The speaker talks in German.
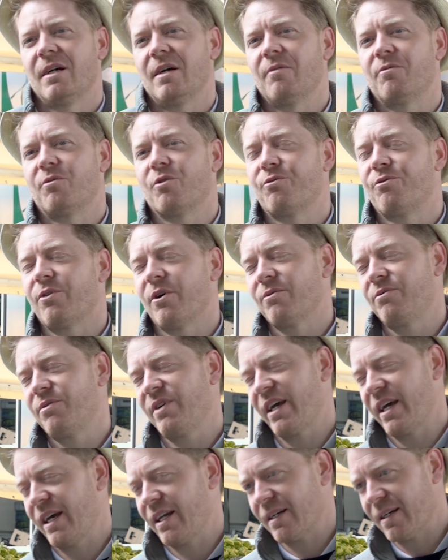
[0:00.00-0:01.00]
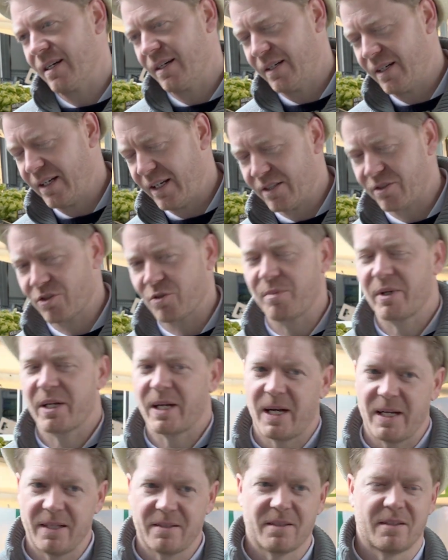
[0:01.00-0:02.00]
wovon wir Händler nicht so
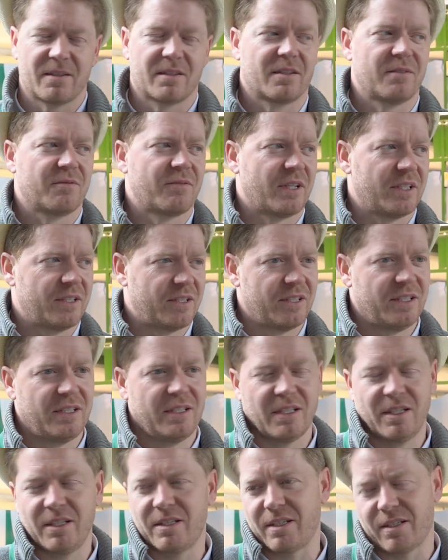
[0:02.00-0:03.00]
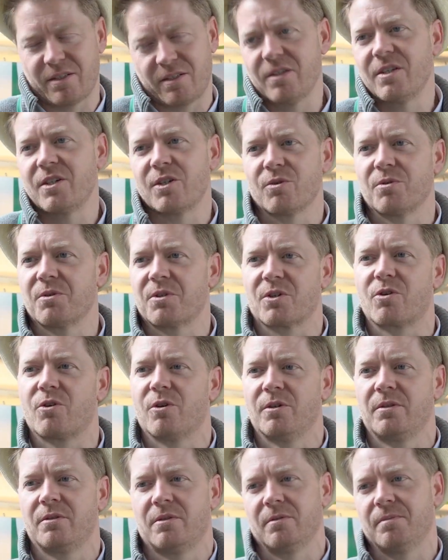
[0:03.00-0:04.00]
begeistert sind, weil die, nicht, das sind nicht unsere
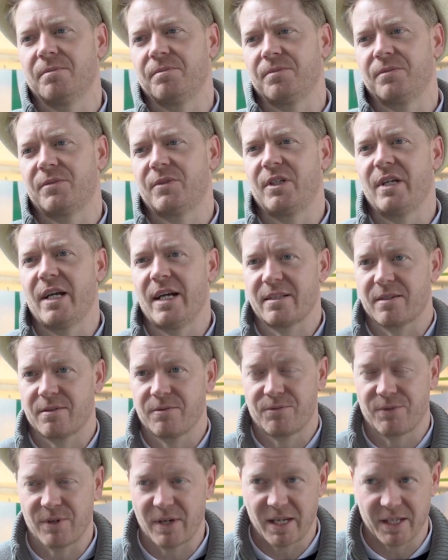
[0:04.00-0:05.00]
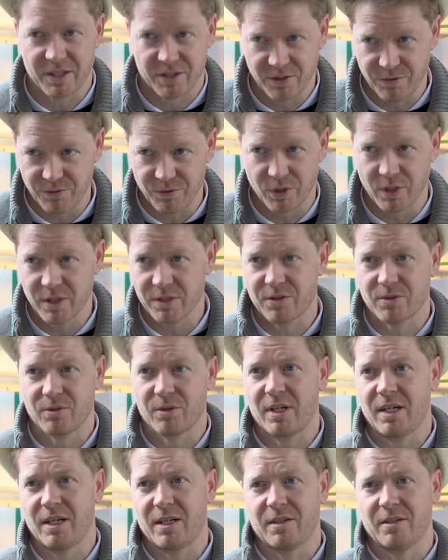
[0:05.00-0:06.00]
Kunden. Die essen vielleicht eine Wurst
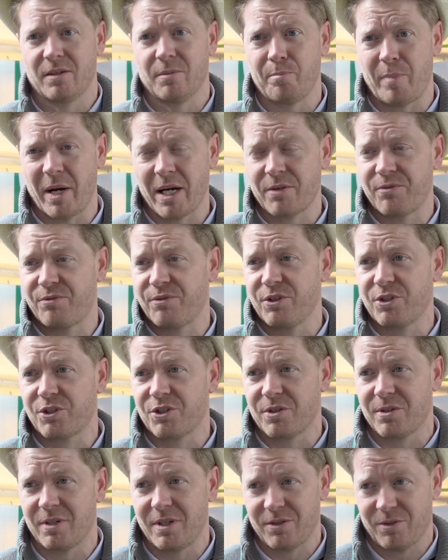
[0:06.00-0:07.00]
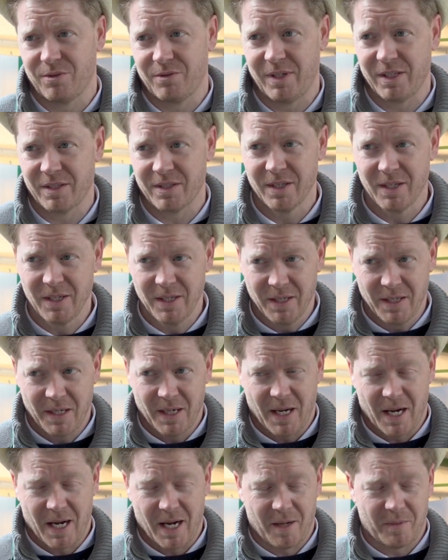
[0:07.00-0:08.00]
oder einen Backfisch oder sowas,
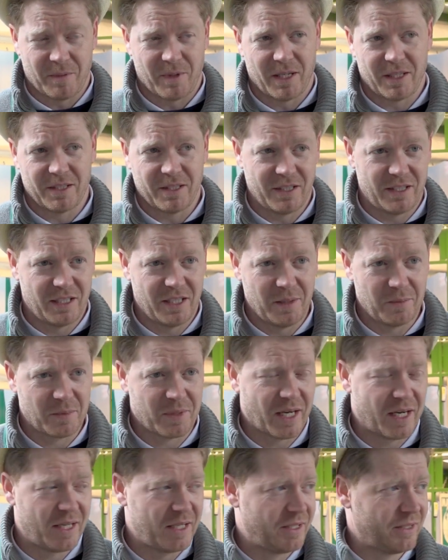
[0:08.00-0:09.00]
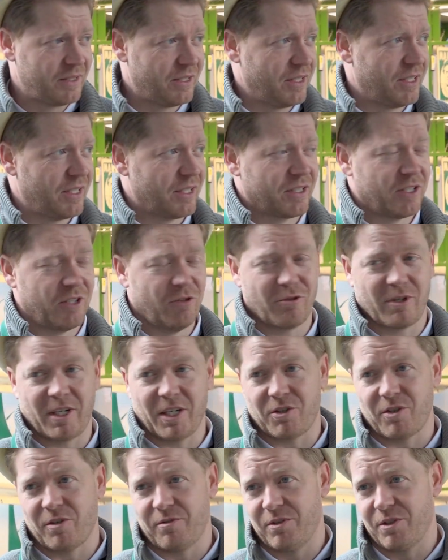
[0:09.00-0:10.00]
aber die nehmen kein äh, Kilo
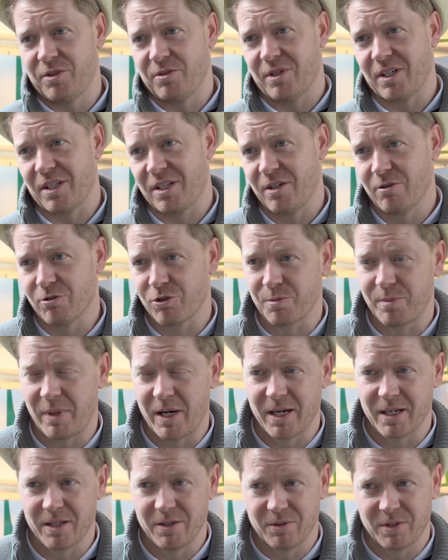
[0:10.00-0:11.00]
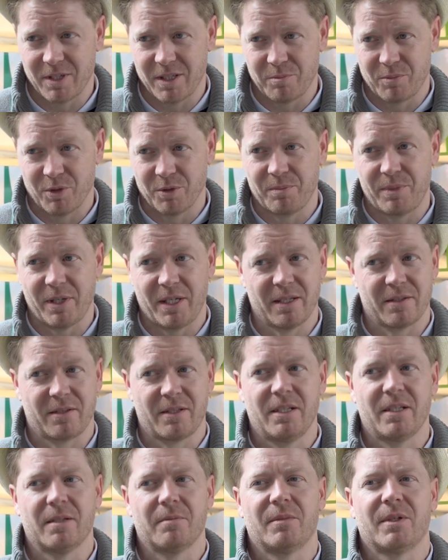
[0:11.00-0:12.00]
Kartoffeln oder Kilo Spargel oder einen Bund
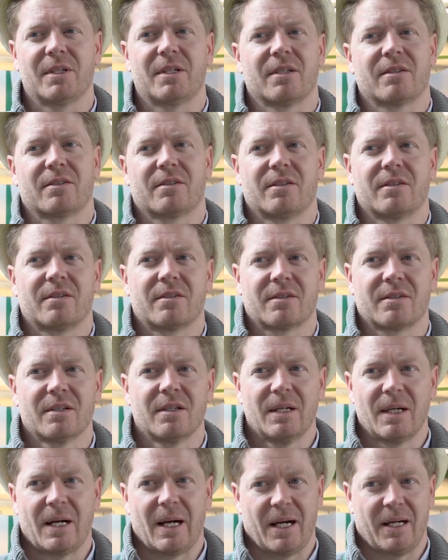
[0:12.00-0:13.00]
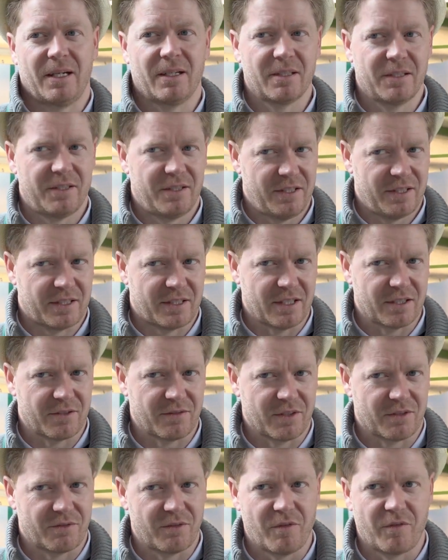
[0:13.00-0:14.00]
Petersilie mit. Das ist eigentlich nicht das,
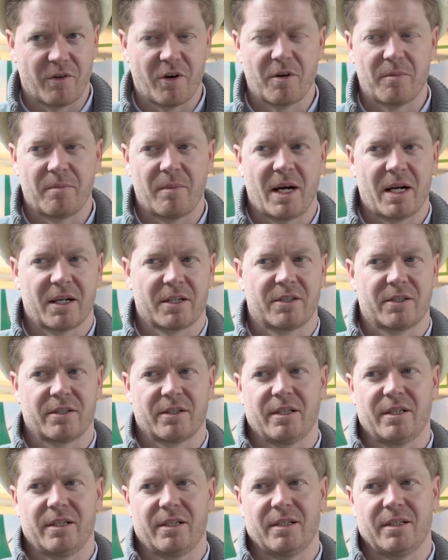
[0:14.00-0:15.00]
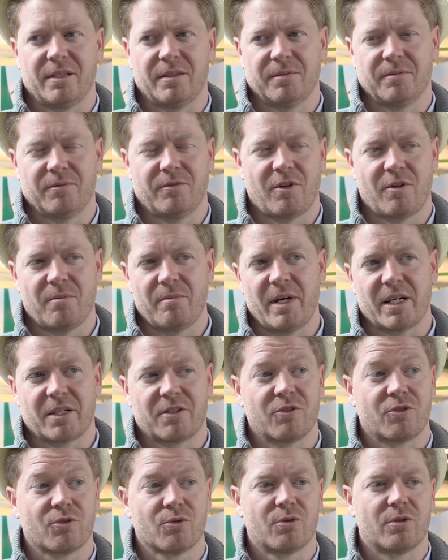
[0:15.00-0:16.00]
was wir Wochenmarkt, äh,
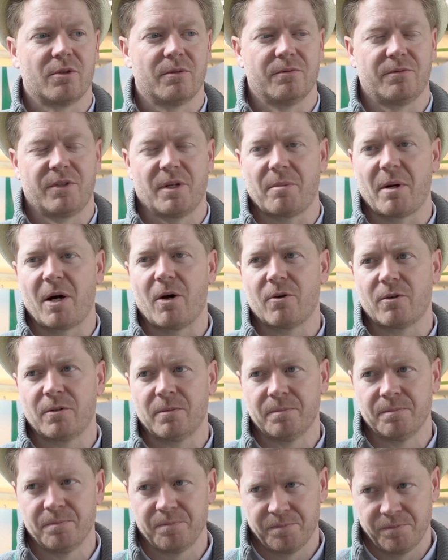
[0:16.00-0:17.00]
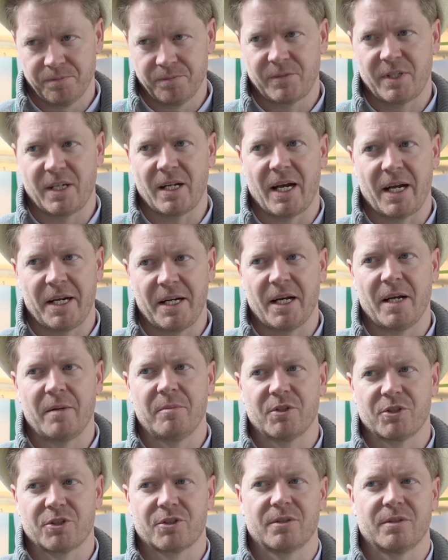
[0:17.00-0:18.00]
Wochenmärkte suchen. Wir brauchen den
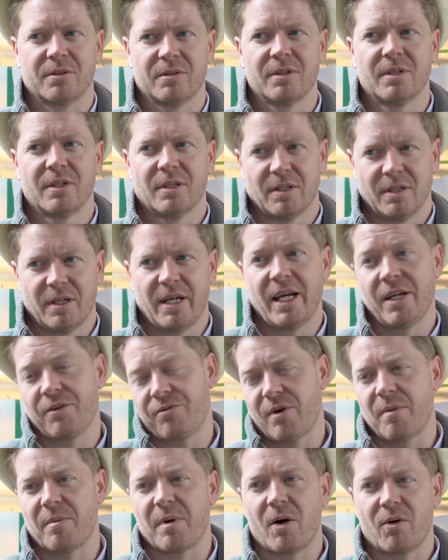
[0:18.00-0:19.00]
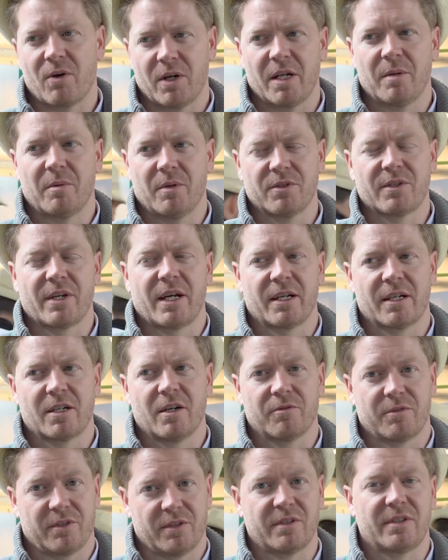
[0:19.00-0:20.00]
einheimischen Endverbraucher, der bei uns
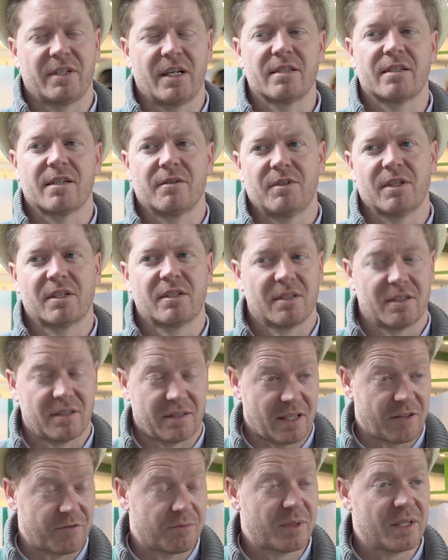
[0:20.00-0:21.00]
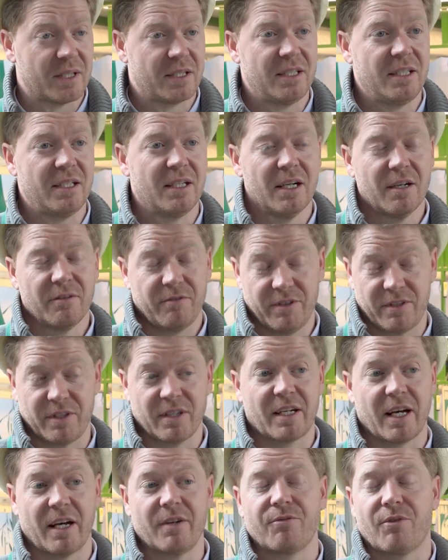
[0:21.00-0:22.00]
einkauft. Das ist sehr, sehr wichtig. Das darf man nie. Wir
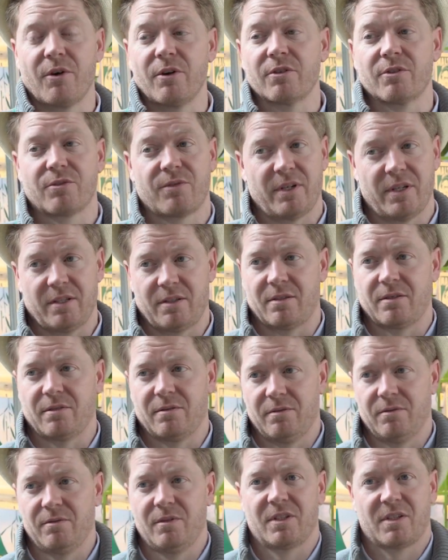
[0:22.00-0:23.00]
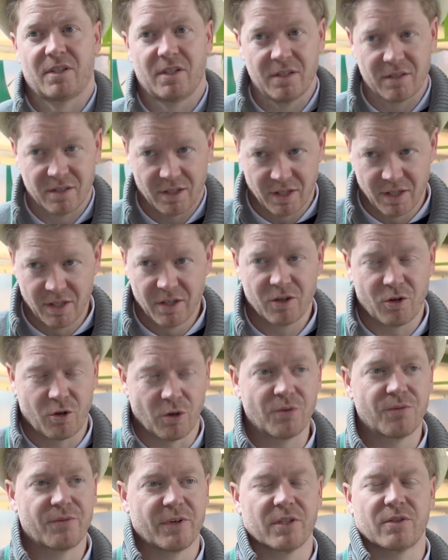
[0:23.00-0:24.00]
sind kein Volksfest. Wir sind
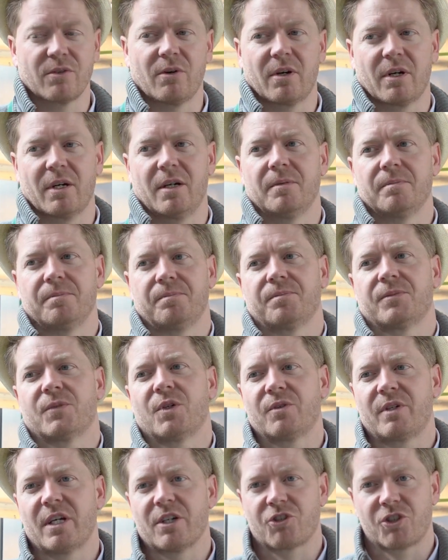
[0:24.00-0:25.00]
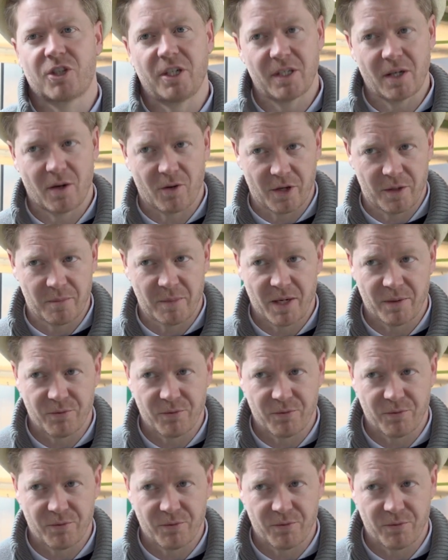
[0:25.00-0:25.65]
Grundversorger. Und das steht auch immer